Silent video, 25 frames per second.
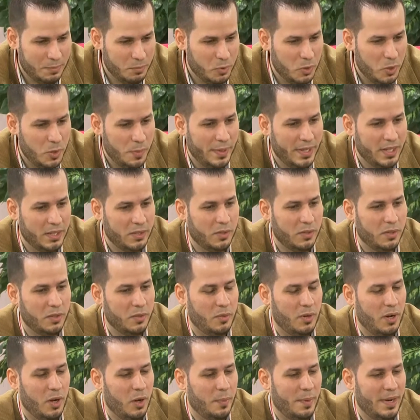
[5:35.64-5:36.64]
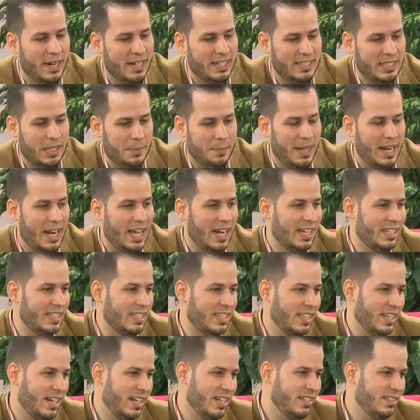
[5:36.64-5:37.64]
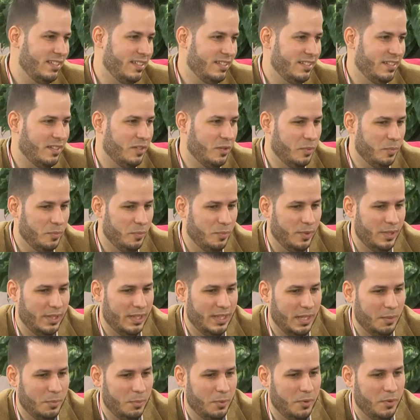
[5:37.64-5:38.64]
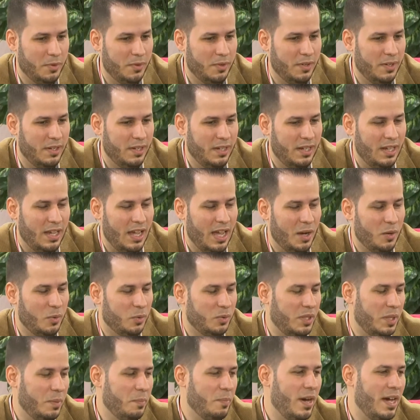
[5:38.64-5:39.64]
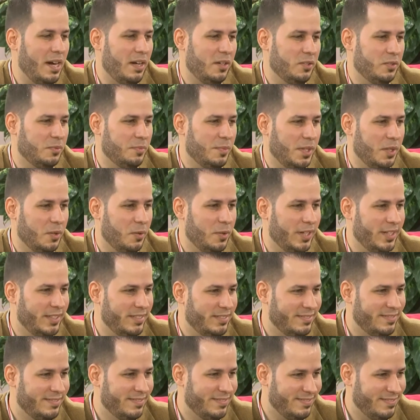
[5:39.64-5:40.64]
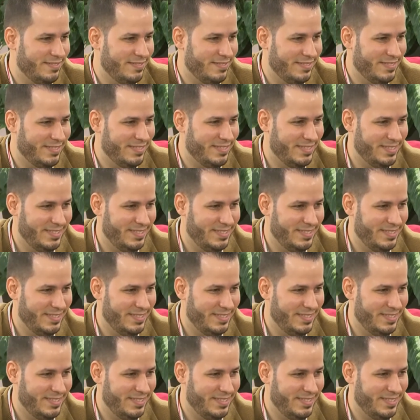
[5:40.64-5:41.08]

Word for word: movimiento de una obra que se llama La Catedral, compuesta por Agustín Barrios Mangoré. Ok, pues